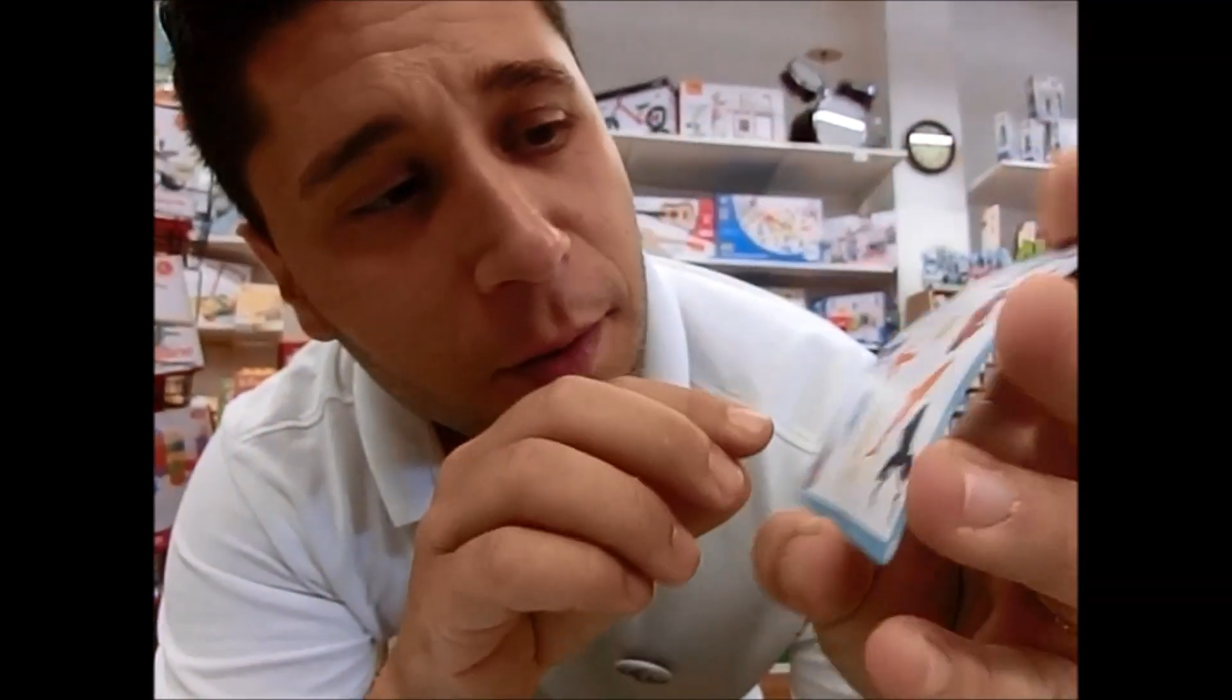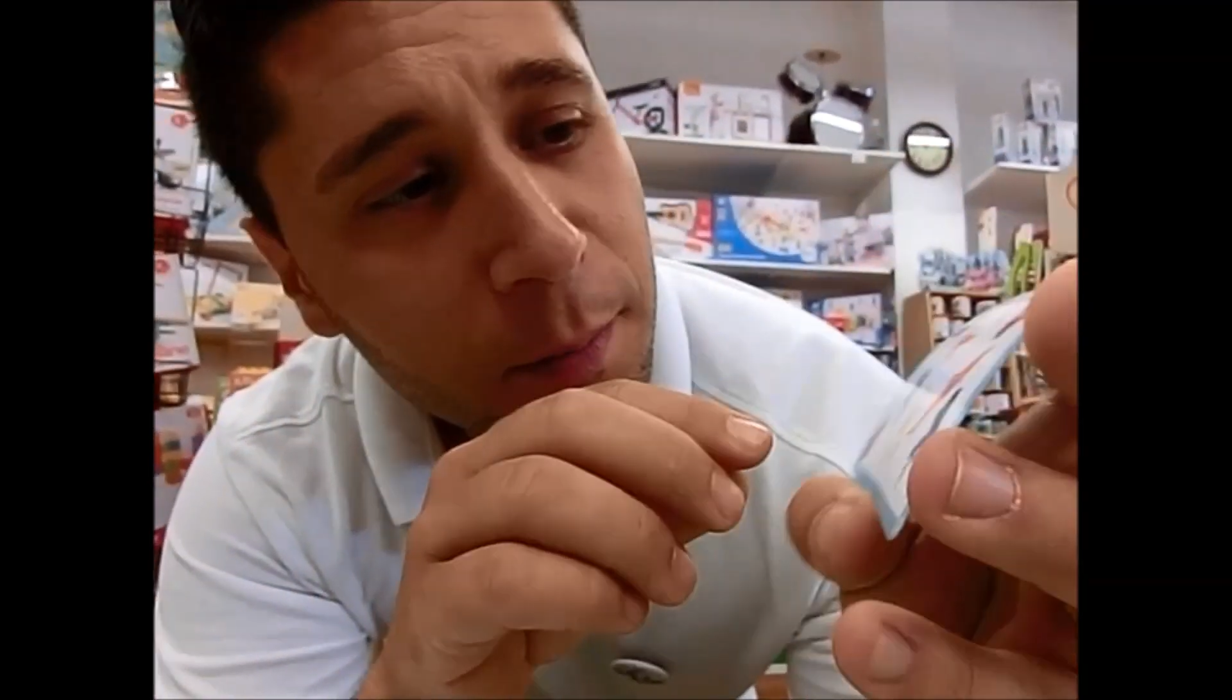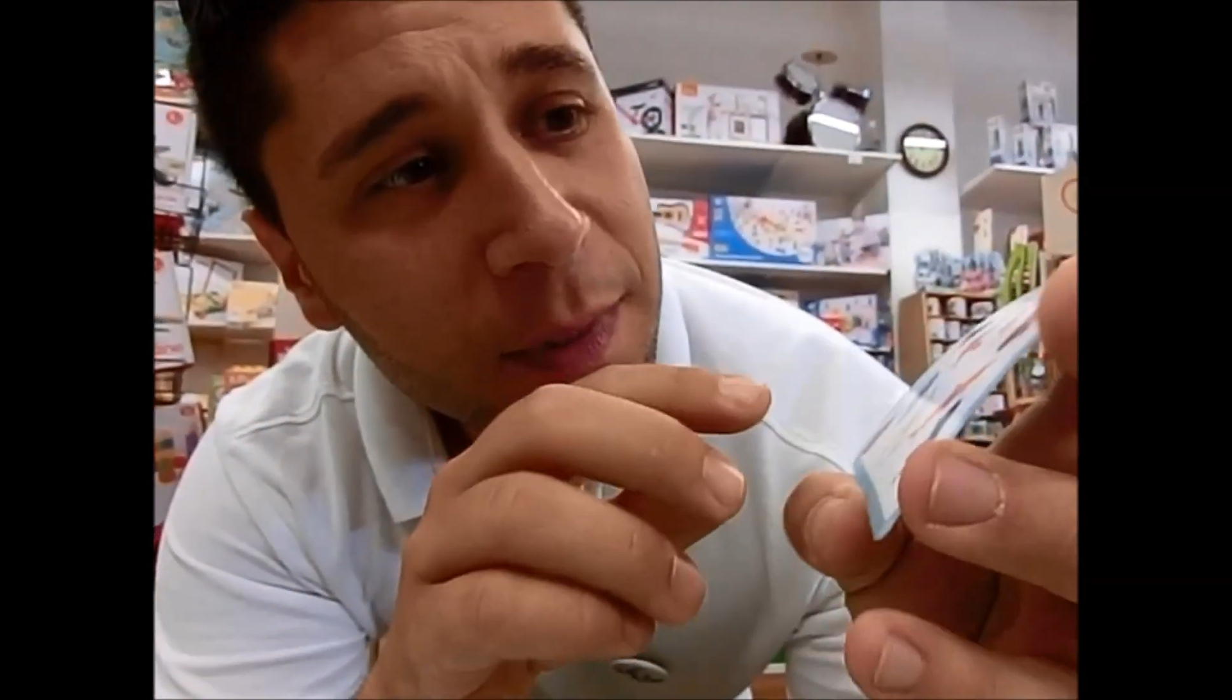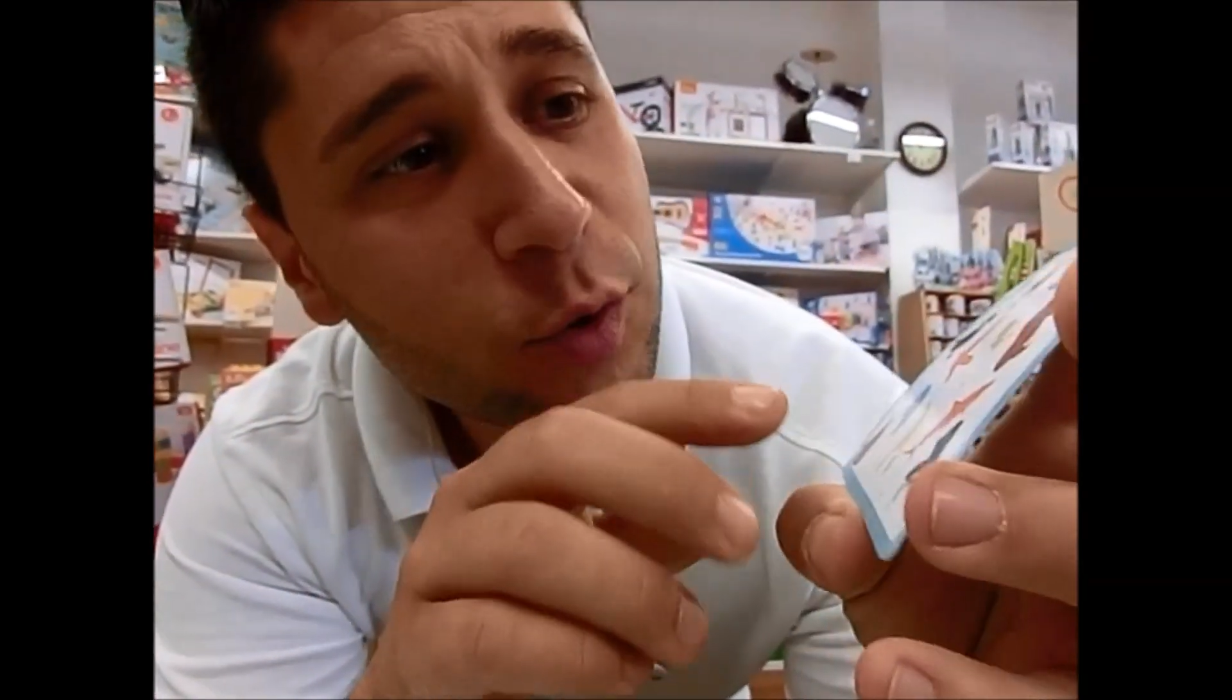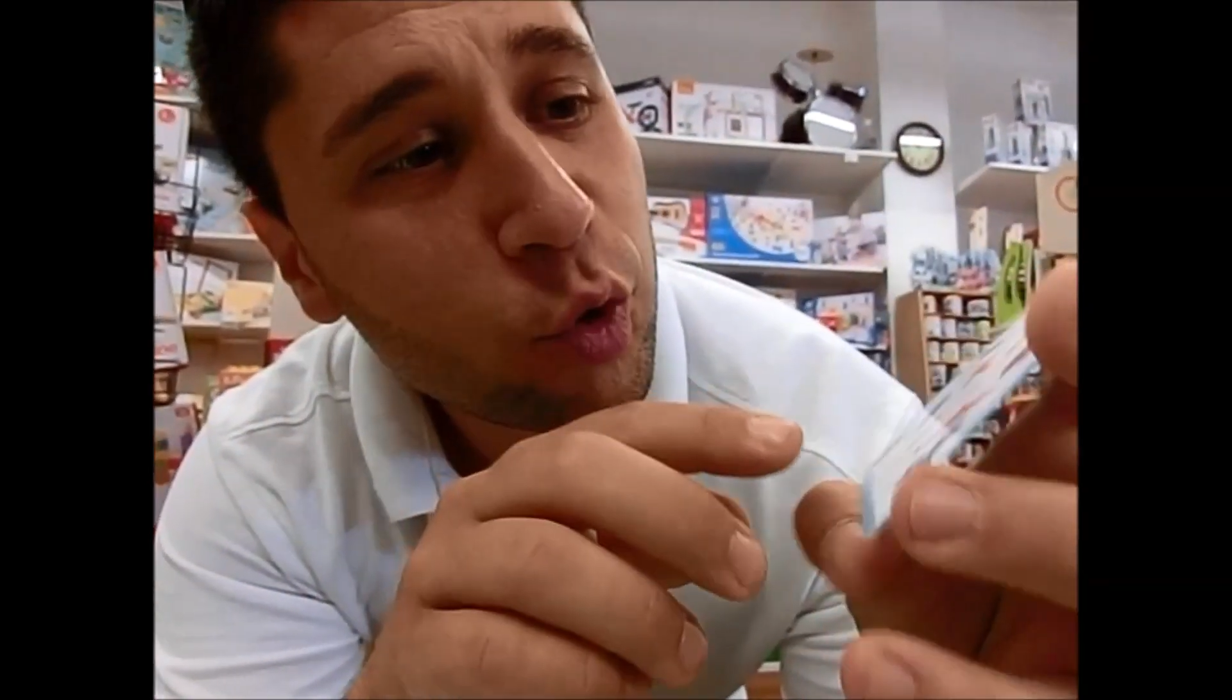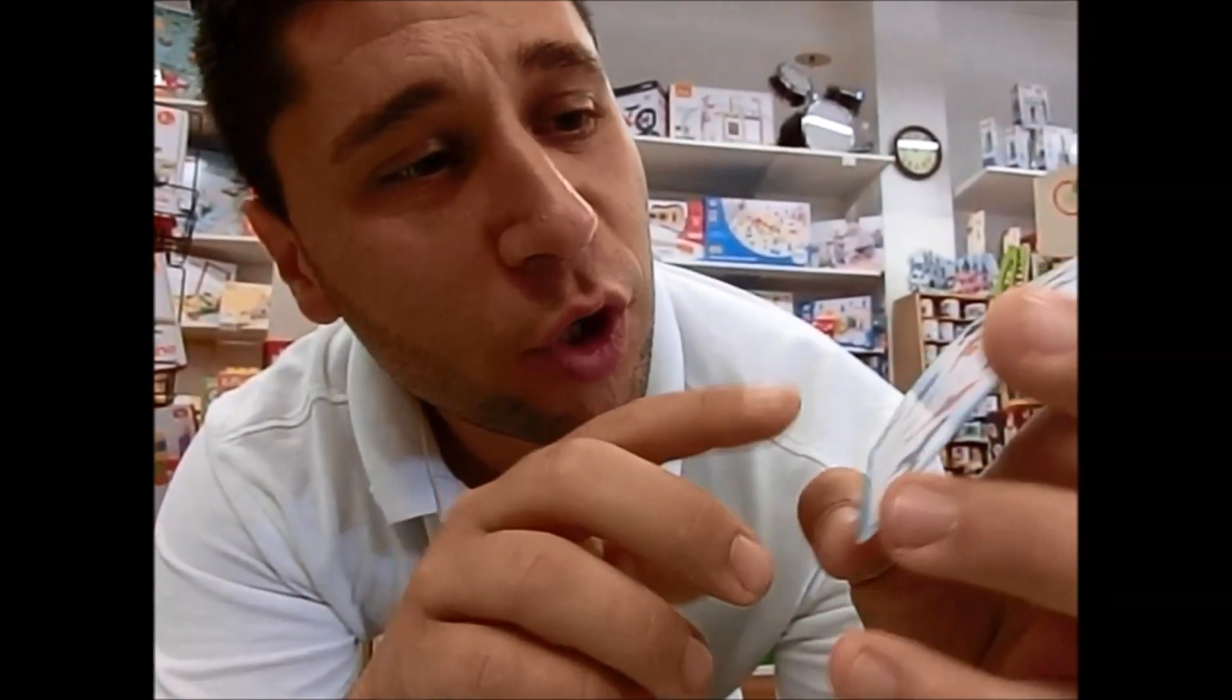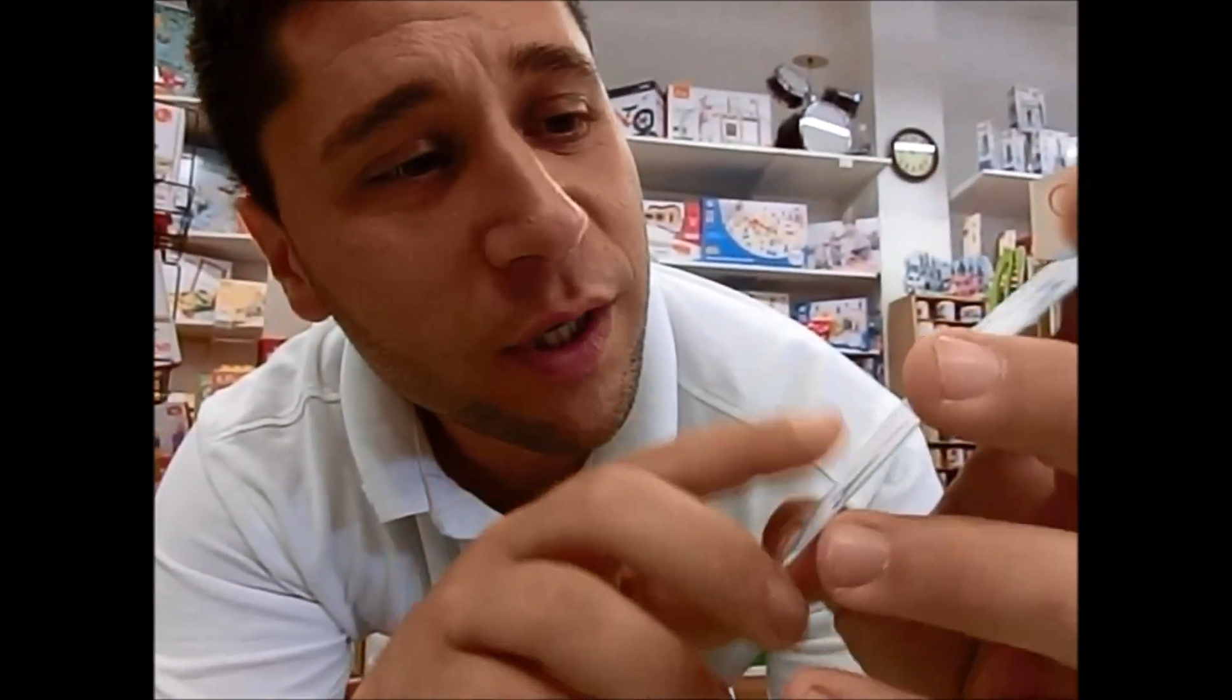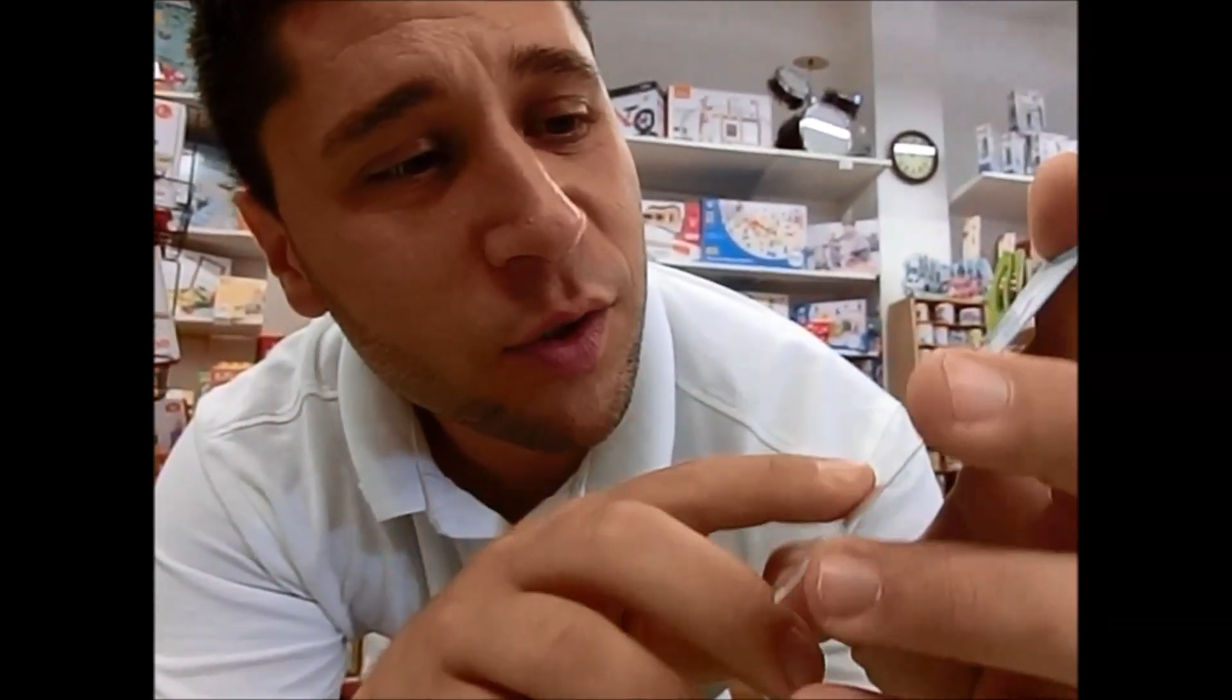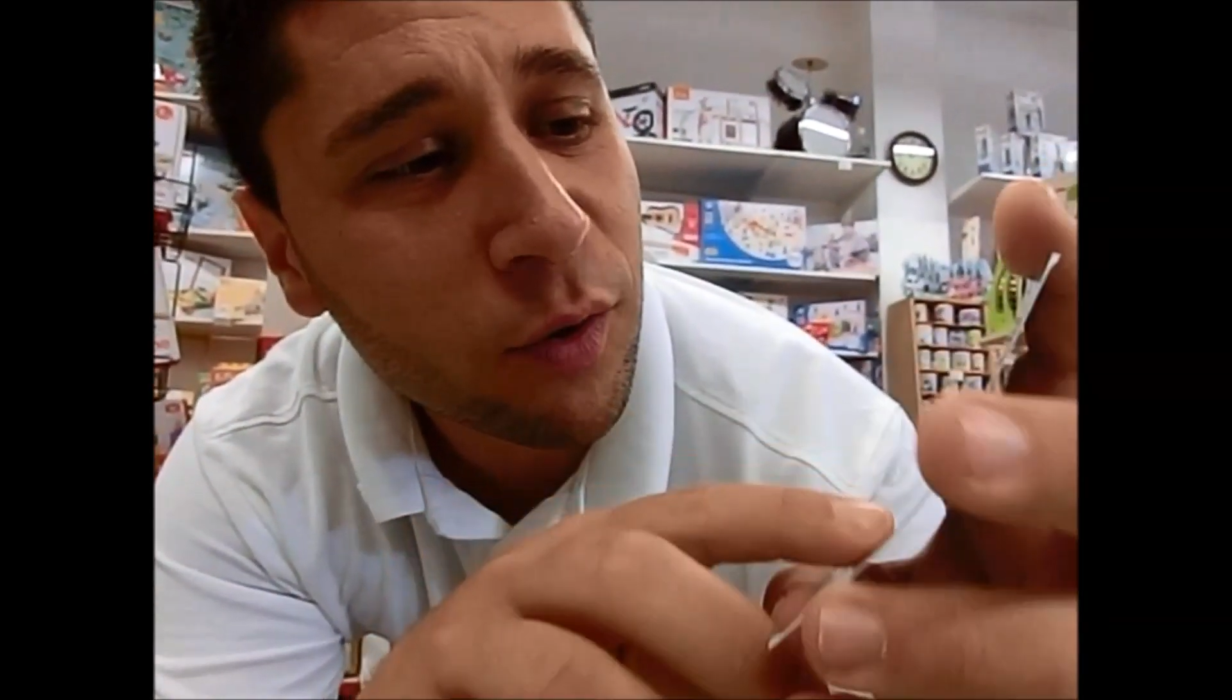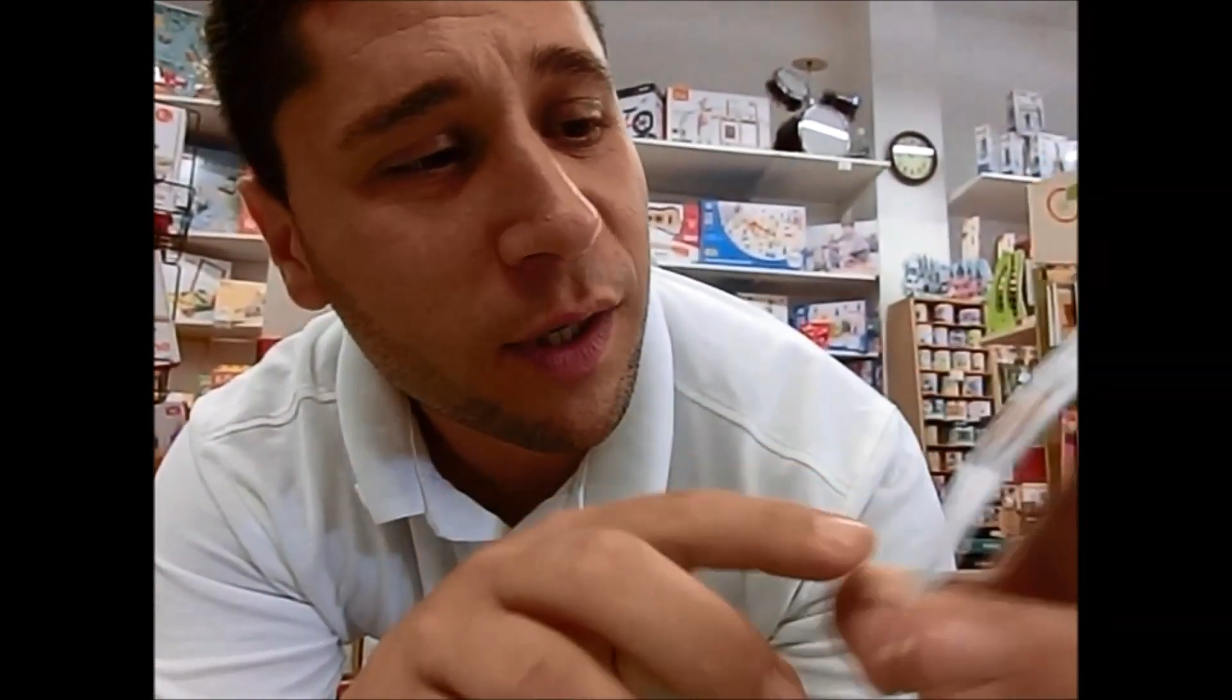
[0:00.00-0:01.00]
Mi
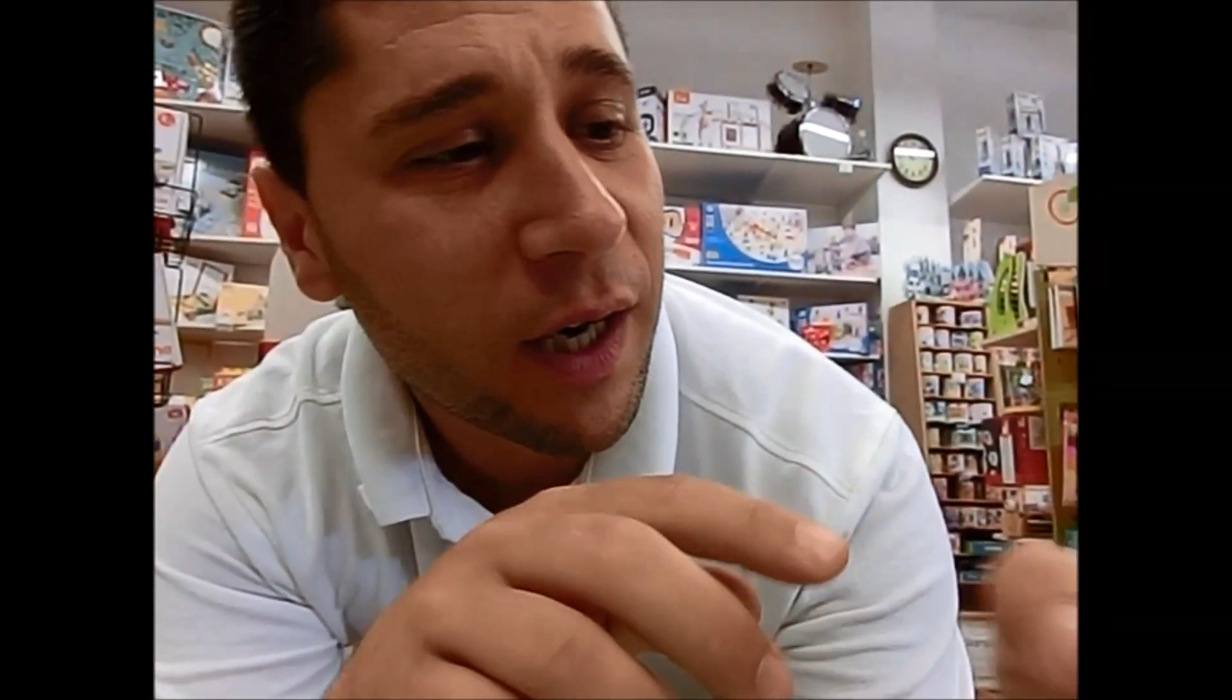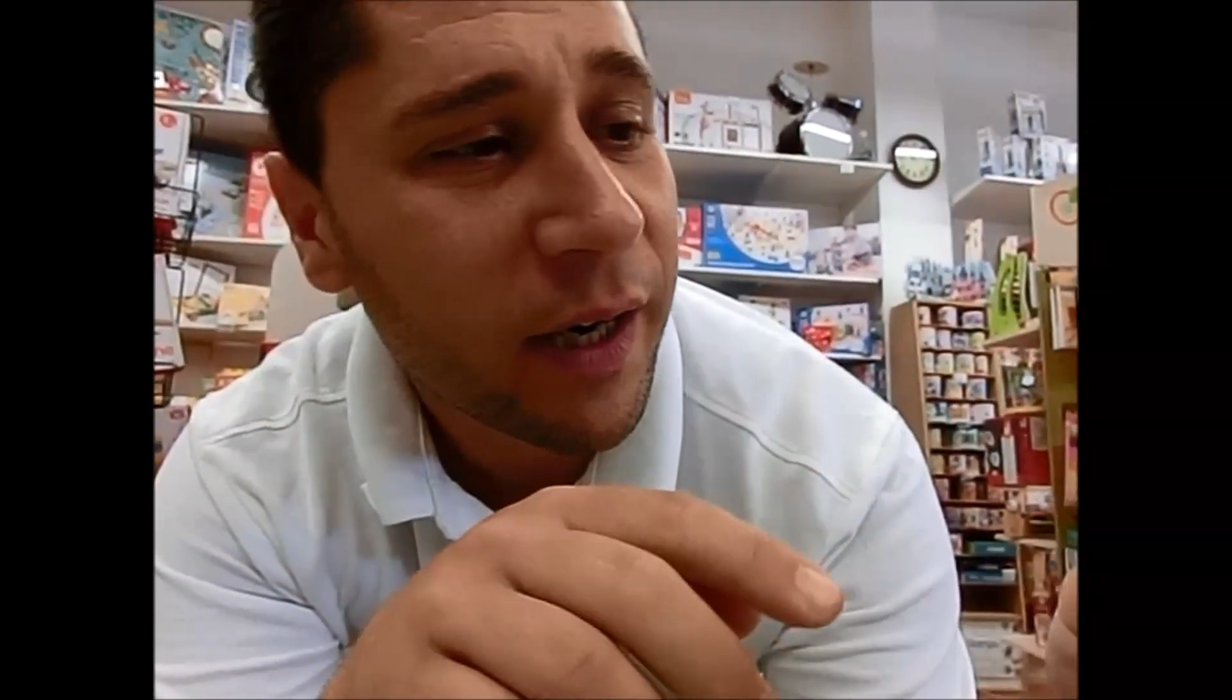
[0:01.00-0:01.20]
suggeriscono dalla